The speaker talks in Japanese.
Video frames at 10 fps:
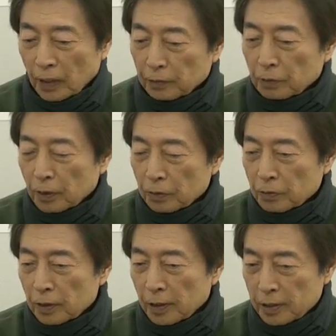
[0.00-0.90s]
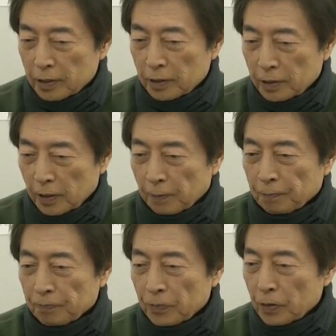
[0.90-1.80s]
なんとかここで出し切って
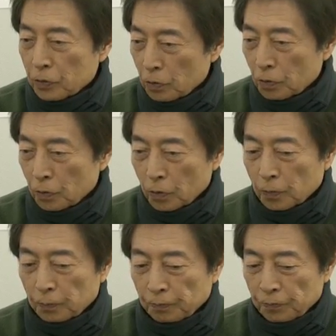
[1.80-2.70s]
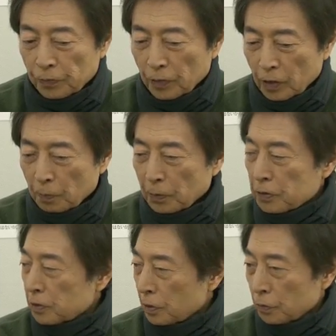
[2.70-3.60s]
ちょうど原
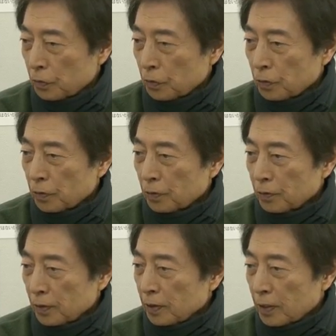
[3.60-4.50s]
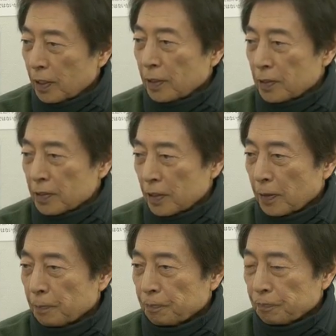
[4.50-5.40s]
発ゼロのいい機会ですか
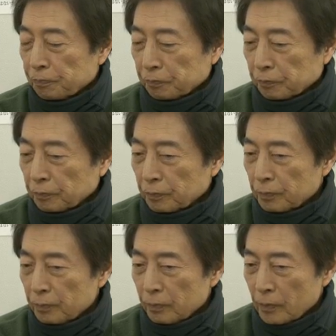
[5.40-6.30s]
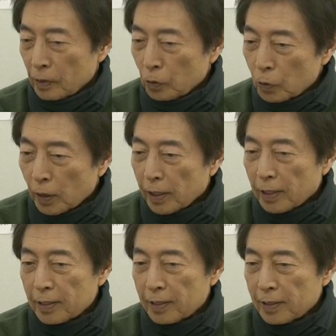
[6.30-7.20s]
らここか
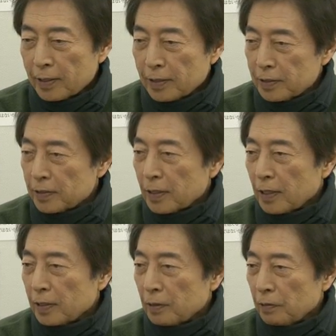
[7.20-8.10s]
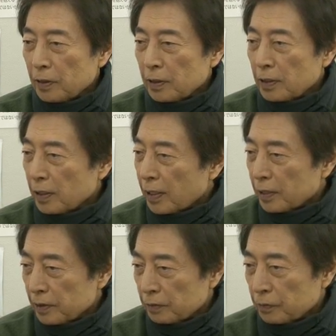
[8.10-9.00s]
ら自然エネルギーに切り
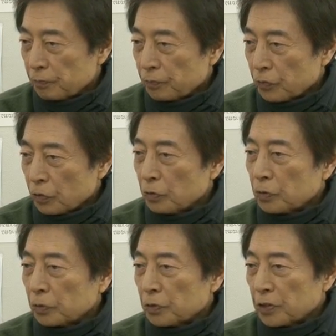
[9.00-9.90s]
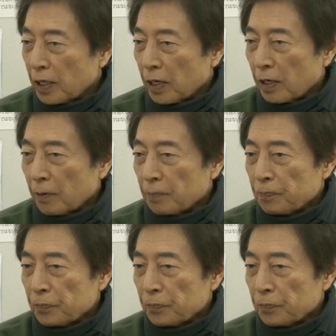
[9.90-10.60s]
替えていくということをしたら